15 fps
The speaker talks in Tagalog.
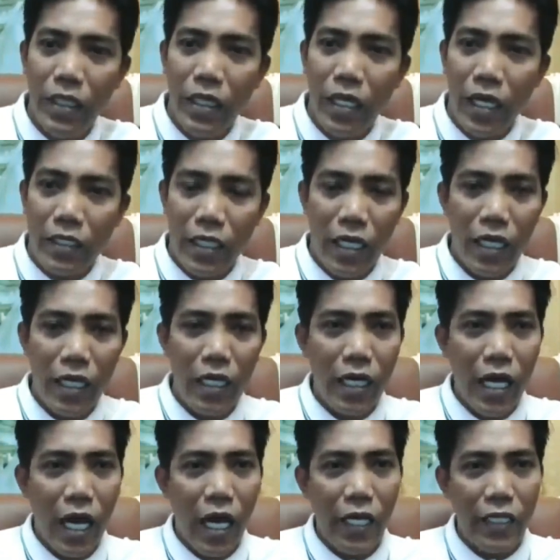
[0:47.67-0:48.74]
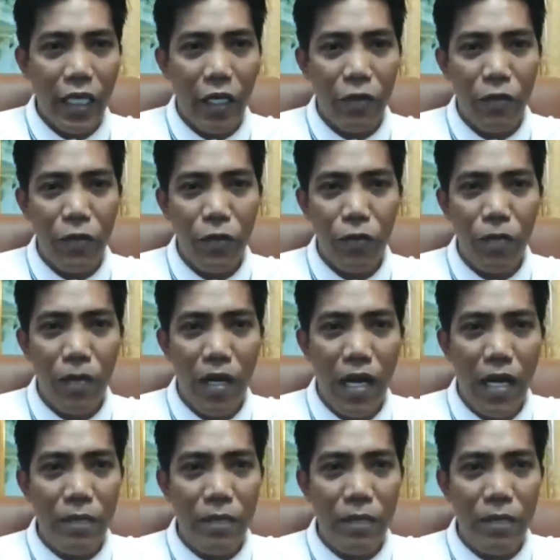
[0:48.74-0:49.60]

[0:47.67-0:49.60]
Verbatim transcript: at uh, kahit ano yung uh,